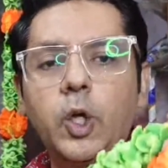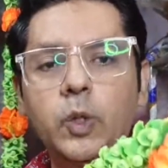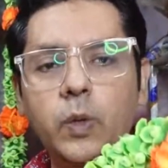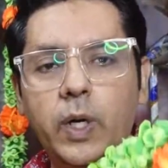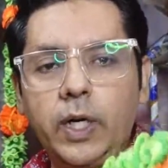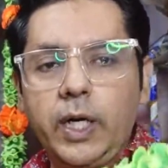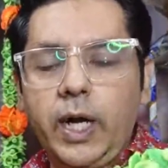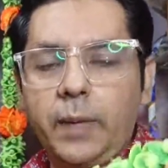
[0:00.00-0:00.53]
तो
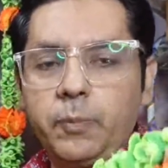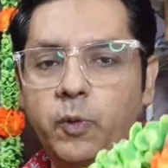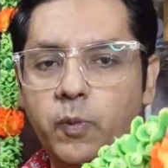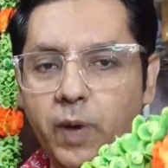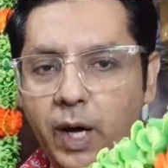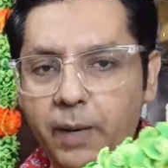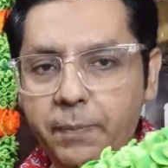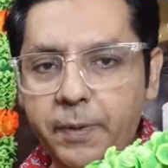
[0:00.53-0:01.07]
अगर आपको
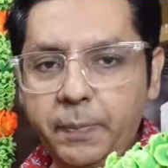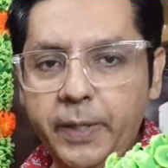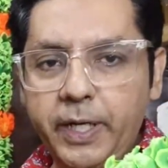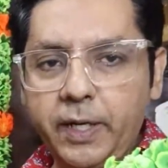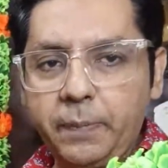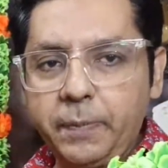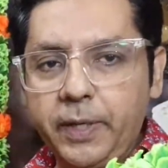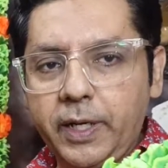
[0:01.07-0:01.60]
वहाँ पे
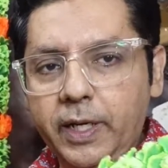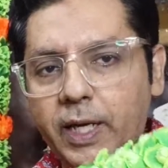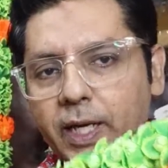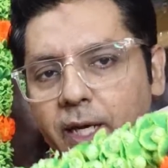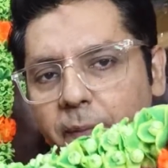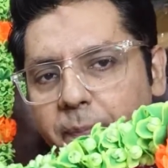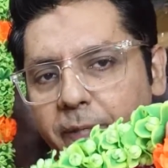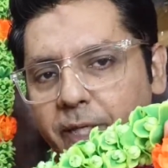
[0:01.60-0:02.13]
पिकअप करना है
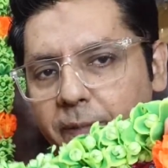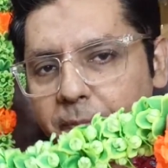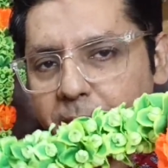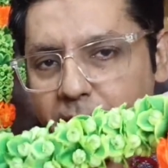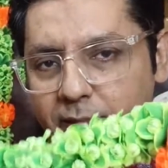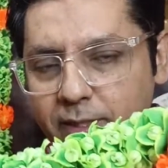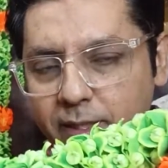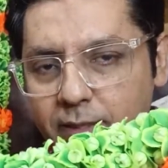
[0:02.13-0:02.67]
आप पिकअप
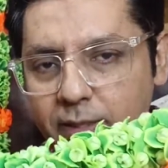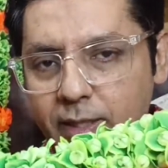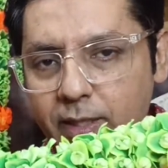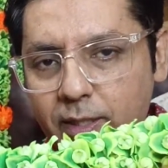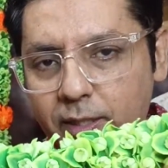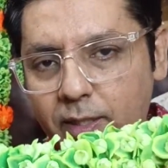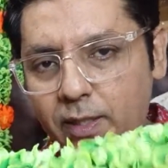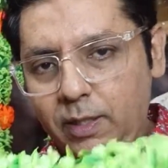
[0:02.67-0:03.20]
कर सकते
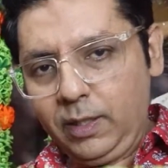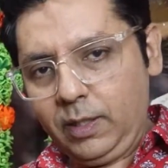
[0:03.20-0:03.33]
हैं